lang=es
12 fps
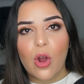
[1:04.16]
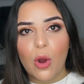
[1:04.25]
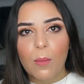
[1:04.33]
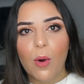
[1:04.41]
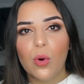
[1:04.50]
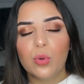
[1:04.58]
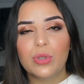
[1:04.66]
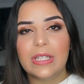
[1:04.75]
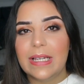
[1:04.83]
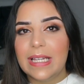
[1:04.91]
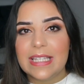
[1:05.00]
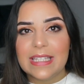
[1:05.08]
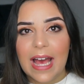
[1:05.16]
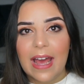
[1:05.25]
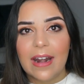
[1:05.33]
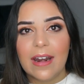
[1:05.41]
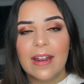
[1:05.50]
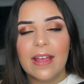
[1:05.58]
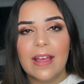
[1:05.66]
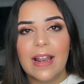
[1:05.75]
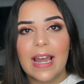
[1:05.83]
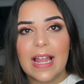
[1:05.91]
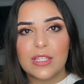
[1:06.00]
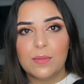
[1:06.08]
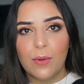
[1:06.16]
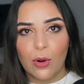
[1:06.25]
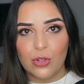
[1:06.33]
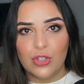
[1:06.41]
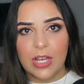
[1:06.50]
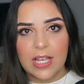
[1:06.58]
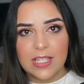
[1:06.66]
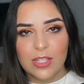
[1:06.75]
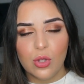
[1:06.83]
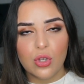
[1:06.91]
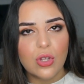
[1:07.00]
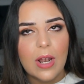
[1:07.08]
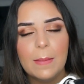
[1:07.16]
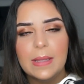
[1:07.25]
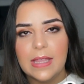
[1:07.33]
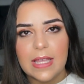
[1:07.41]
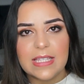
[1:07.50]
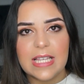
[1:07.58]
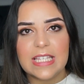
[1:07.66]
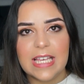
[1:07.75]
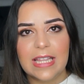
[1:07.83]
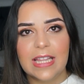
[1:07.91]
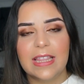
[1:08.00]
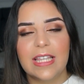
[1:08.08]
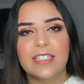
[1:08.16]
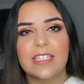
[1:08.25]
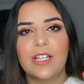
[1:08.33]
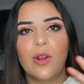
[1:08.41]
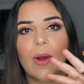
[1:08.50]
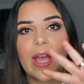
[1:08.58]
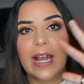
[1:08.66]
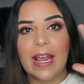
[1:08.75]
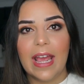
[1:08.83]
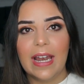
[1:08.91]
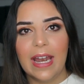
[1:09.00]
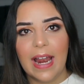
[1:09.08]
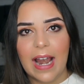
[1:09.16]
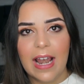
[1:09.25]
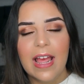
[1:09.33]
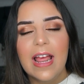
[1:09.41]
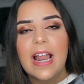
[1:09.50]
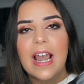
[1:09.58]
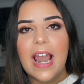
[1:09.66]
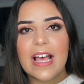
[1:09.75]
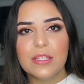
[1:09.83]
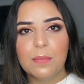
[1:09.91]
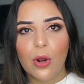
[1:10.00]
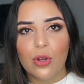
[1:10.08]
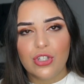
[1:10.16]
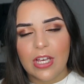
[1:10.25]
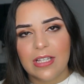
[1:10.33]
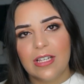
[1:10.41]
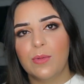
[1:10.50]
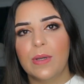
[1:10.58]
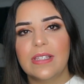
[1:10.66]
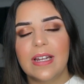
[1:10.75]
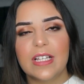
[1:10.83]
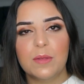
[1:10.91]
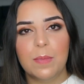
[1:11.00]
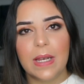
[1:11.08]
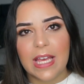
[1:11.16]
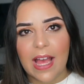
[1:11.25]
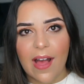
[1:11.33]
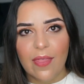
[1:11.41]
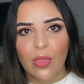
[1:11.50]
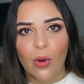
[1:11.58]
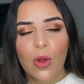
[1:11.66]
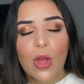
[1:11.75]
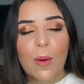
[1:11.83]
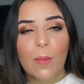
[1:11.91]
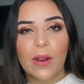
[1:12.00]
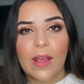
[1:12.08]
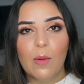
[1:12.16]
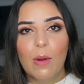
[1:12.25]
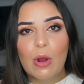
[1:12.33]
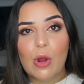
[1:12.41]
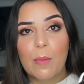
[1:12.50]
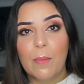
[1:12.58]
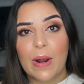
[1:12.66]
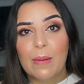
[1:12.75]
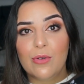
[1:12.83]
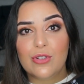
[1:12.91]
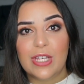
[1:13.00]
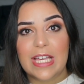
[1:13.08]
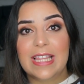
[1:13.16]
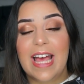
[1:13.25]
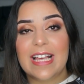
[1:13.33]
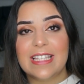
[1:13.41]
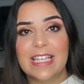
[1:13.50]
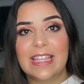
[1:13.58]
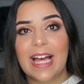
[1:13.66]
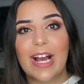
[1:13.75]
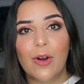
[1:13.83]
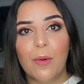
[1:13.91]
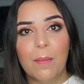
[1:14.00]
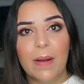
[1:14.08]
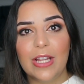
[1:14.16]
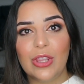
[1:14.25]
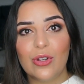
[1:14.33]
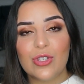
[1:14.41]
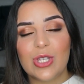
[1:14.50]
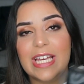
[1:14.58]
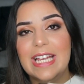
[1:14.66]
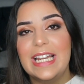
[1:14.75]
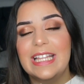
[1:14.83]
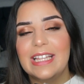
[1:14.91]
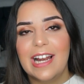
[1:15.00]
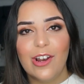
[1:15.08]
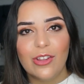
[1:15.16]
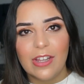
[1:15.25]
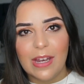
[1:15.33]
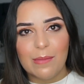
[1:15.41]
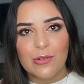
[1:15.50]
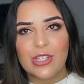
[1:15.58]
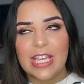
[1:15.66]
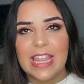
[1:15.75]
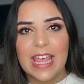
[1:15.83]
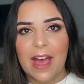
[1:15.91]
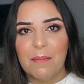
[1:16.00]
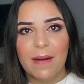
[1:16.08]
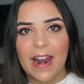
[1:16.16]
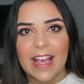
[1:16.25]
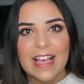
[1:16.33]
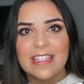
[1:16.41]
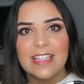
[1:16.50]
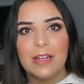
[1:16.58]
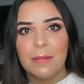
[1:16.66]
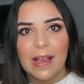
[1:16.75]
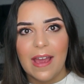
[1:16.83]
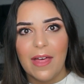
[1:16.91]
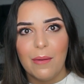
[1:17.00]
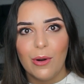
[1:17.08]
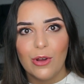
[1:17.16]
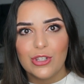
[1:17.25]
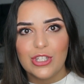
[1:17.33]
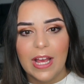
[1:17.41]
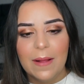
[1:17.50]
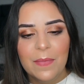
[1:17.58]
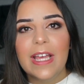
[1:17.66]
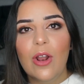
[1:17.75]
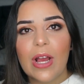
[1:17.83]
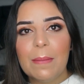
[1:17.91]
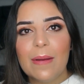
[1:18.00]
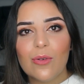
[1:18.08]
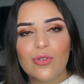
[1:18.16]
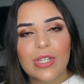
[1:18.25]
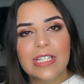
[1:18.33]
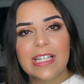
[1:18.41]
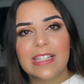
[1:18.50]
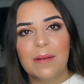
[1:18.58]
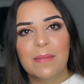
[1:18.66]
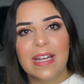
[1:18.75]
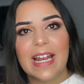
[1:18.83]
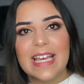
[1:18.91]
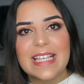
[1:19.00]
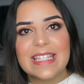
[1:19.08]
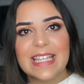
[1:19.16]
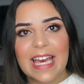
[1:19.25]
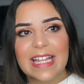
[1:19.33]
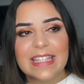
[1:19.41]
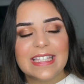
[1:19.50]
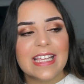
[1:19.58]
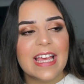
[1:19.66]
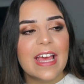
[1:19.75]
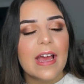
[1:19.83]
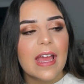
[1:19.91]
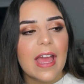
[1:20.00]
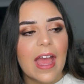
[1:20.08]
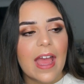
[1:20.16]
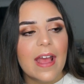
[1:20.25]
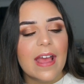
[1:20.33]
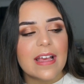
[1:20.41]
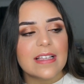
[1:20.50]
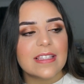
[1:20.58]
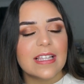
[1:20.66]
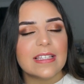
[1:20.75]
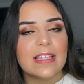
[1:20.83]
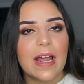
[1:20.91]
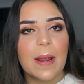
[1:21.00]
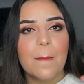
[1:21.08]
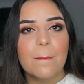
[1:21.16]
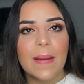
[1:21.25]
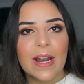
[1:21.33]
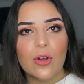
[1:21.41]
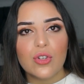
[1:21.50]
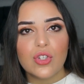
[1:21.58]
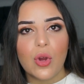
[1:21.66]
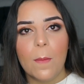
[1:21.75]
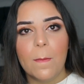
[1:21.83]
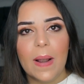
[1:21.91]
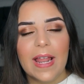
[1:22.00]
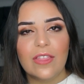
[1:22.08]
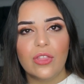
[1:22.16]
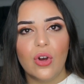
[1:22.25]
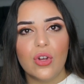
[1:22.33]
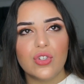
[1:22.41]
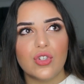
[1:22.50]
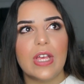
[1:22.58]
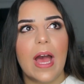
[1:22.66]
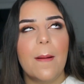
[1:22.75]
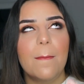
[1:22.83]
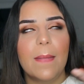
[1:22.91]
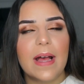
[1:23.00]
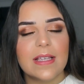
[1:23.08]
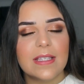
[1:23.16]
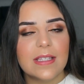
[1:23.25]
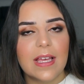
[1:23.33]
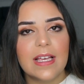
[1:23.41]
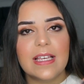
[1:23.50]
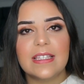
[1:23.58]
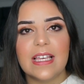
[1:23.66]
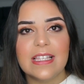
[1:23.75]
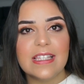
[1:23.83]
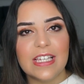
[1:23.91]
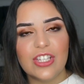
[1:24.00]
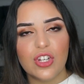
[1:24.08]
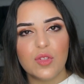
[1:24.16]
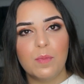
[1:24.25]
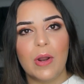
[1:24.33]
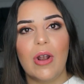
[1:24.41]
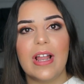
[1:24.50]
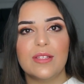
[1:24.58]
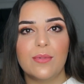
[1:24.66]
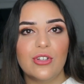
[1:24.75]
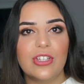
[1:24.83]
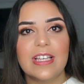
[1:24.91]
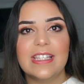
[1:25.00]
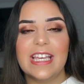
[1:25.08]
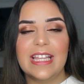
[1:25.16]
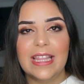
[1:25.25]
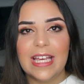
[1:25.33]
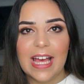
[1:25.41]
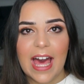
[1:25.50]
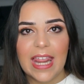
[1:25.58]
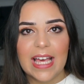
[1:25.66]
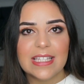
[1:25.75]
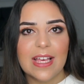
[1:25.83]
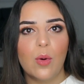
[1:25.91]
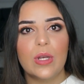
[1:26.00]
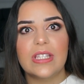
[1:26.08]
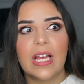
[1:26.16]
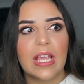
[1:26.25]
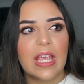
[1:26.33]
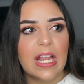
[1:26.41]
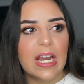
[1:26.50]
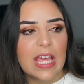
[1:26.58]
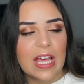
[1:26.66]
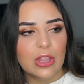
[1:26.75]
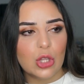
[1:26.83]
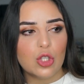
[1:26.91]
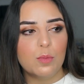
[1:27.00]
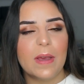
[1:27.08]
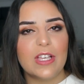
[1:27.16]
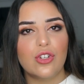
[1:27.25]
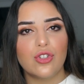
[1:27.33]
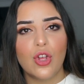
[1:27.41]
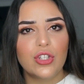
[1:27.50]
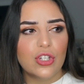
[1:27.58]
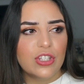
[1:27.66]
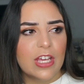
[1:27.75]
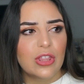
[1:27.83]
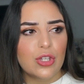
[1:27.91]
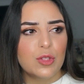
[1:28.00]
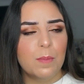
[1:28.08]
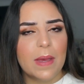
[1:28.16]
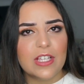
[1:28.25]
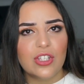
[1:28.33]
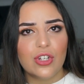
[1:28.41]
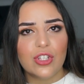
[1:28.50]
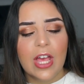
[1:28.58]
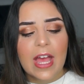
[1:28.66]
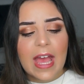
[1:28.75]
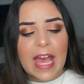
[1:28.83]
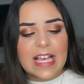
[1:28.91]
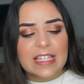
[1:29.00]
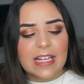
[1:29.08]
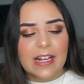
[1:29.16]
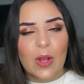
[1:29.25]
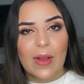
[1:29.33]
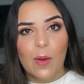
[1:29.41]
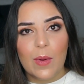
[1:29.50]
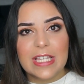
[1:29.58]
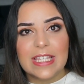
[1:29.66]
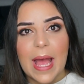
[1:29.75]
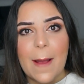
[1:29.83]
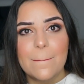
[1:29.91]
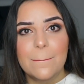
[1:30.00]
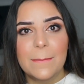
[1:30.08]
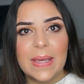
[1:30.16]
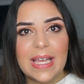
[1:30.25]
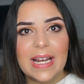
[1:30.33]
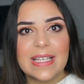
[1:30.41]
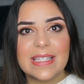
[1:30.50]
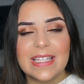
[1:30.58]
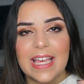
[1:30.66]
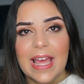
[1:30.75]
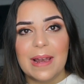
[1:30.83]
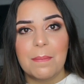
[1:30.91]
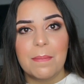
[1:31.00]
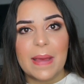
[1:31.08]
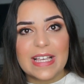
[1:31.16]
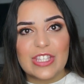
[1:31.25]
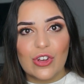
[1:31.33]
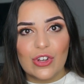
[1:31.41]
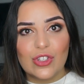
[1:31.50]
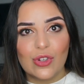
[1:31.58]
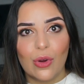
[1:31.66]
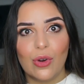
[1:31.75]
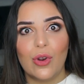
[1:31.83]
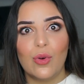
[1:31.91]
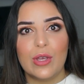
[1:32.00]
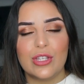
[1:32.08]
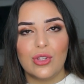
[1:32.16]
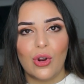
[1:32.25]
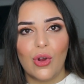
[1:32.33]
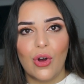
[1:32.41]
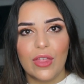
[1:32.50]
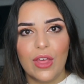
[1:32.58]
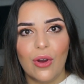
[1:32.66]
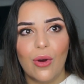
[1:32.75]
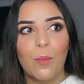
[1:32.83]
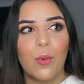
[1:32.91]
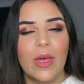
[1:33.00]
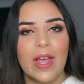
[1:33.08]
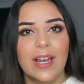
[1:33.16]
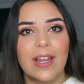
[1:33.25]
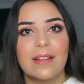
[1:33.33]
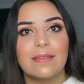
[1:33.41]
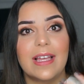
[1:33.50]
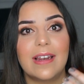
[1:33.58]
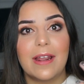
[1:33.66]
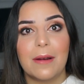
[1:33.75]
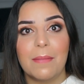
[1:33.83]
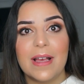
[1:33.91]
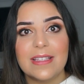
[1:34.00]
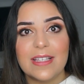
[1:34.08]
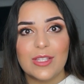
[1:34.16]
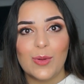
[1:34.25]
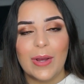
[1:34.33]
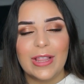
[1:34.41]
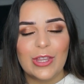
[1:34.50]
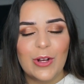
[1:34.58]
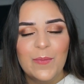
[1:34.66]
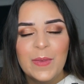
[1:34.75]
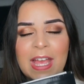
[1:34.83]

cómo utilizar las brochas, no solamente este set, sino en general las brochas, les voy a estar explicando porque luego compramos set así tan completos y literal no tenemos idea para qué sirve cada brocha. Y lo que me gusta es que también hay sets que este, están menos completos, o sea, más eh, sencillos, pero las brochas indicadas que cuestan 500 pesos, 800 pesos. Este creo que cuesta 1100 pesos. Con nuestro código pueden tener más descuento.